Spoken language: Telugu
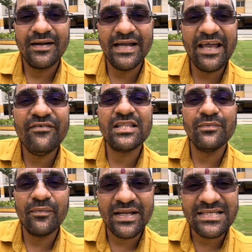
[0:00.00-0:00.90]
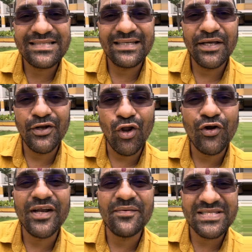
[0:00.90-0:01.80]
డై విత్ మెమరీస్
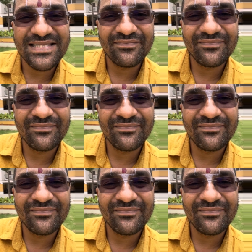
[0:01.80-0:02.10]
నాట్ డ్రీమ్స్